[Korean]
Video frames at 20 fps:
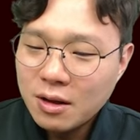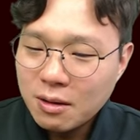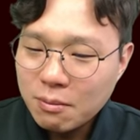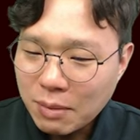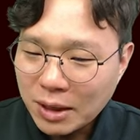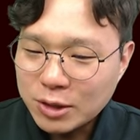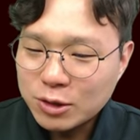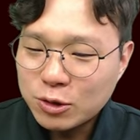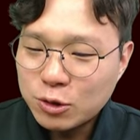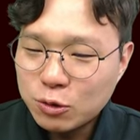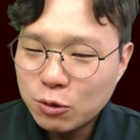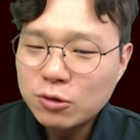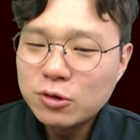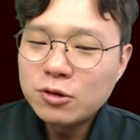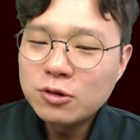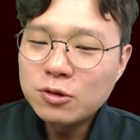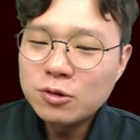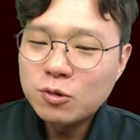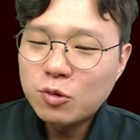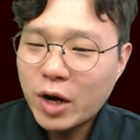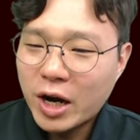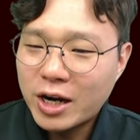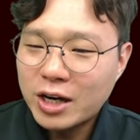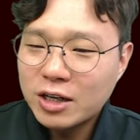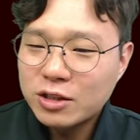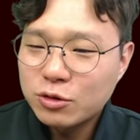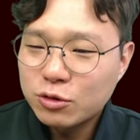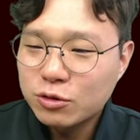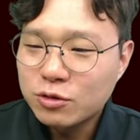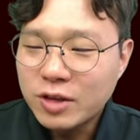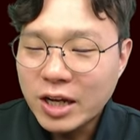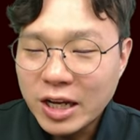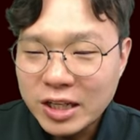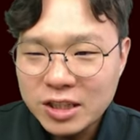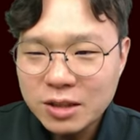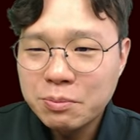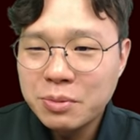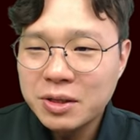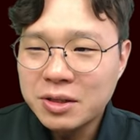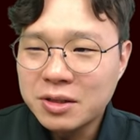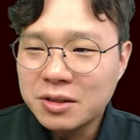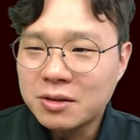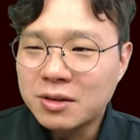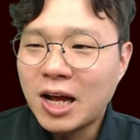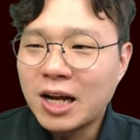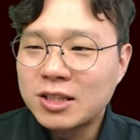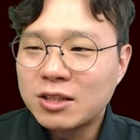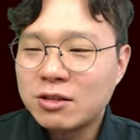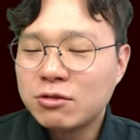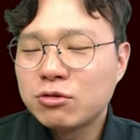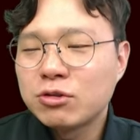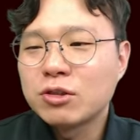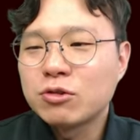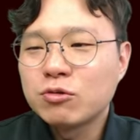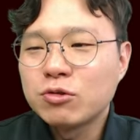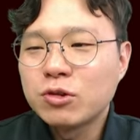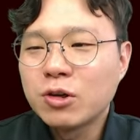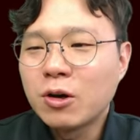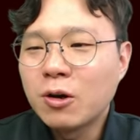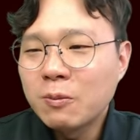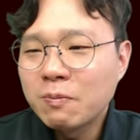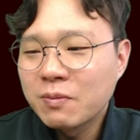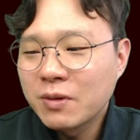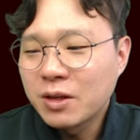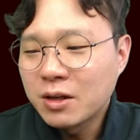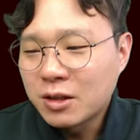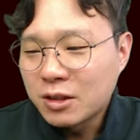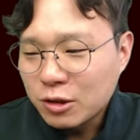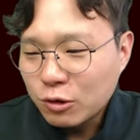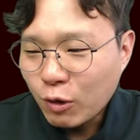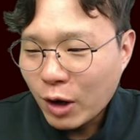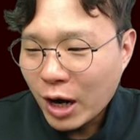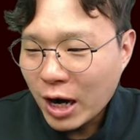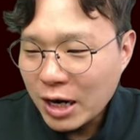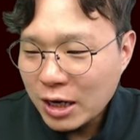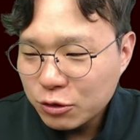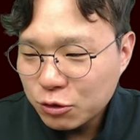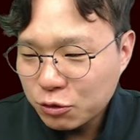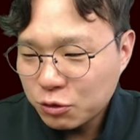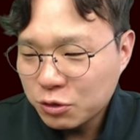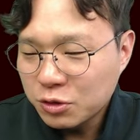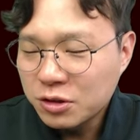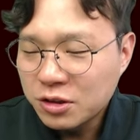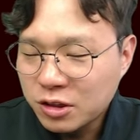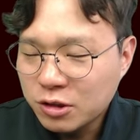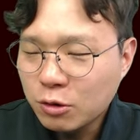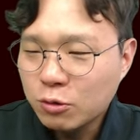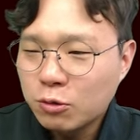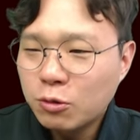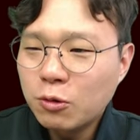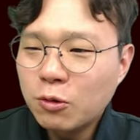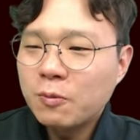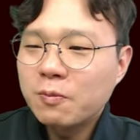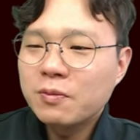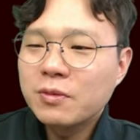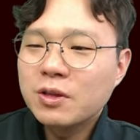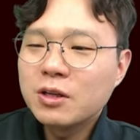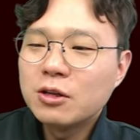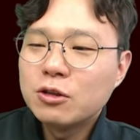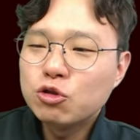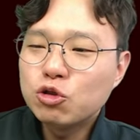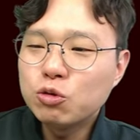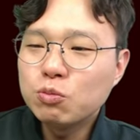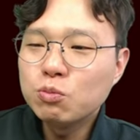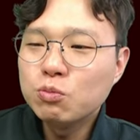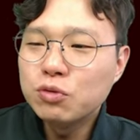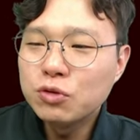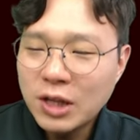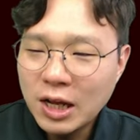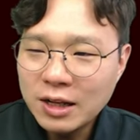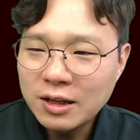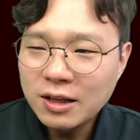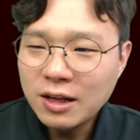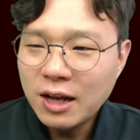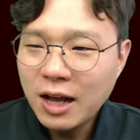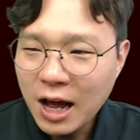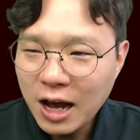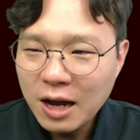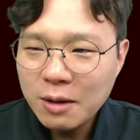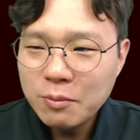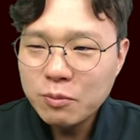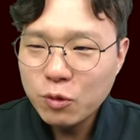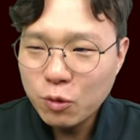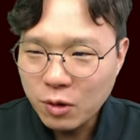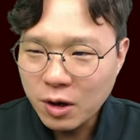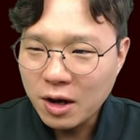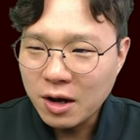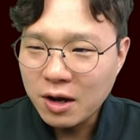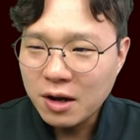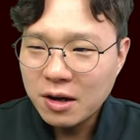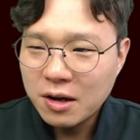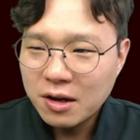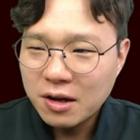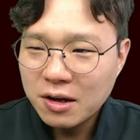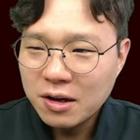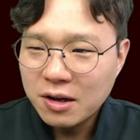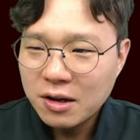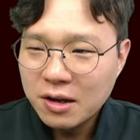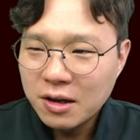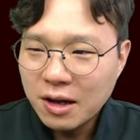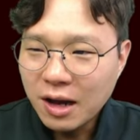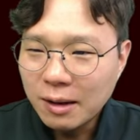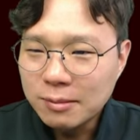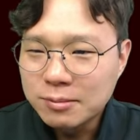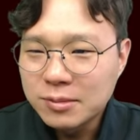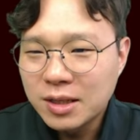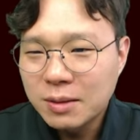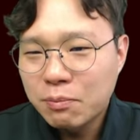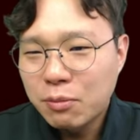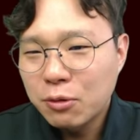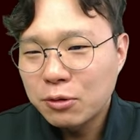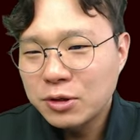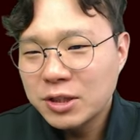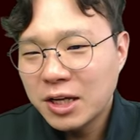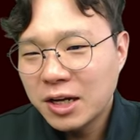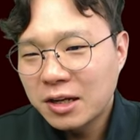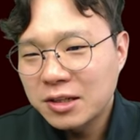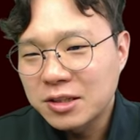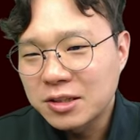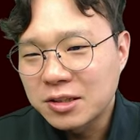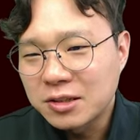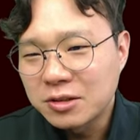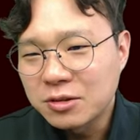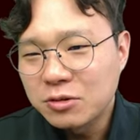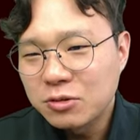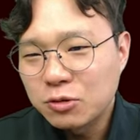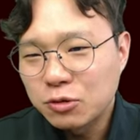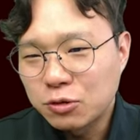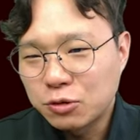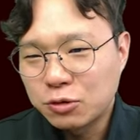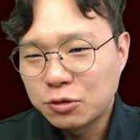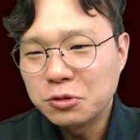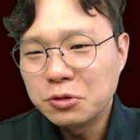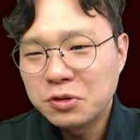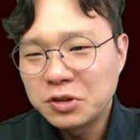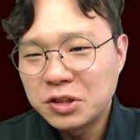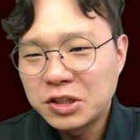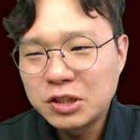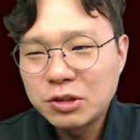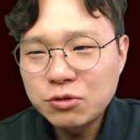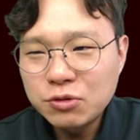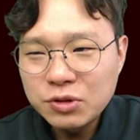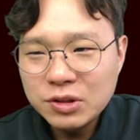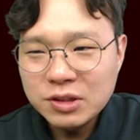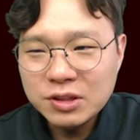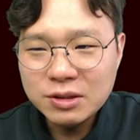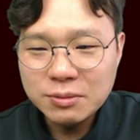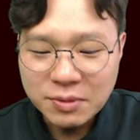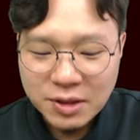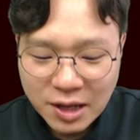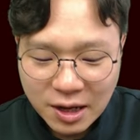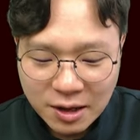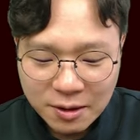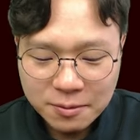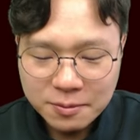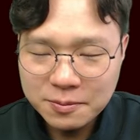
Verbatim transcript: 맛 좋은 과일 주스 레시피를 다실 수 있고요. 그 과일 주스를 드셔도 충분한 항암 효과, 암세포 사라지는 주스 드실 수 있습니다.